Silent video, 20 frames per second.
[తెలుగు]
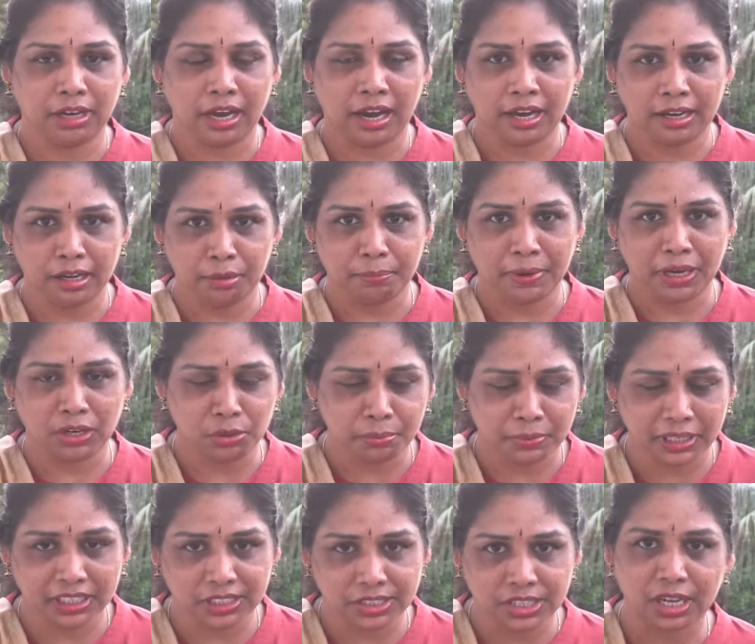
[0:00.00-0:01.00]
ఆయన పరువు
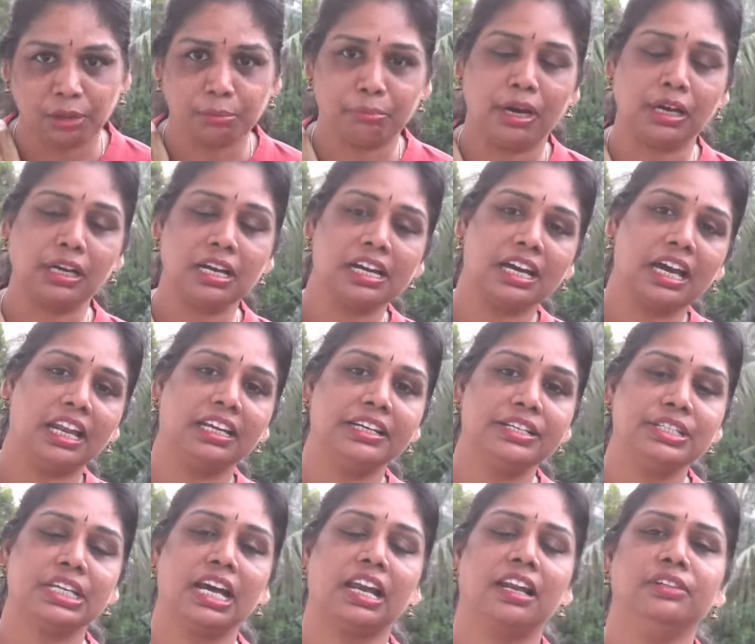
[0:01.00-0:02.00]
ప్రతిష్టలకు భంగం
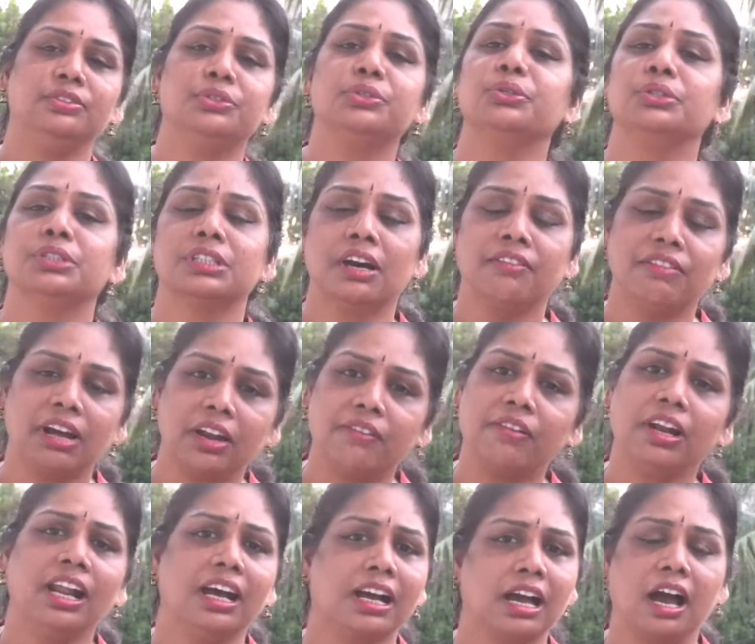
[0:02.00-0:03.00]
కలిగించాలని చూసినా వాళ్ళ
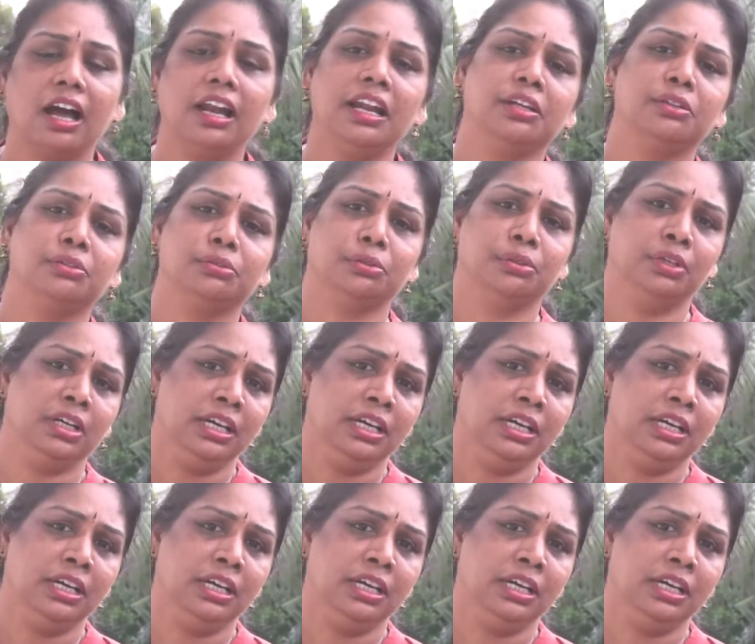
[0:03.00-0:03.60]
వల్ల కాలేదు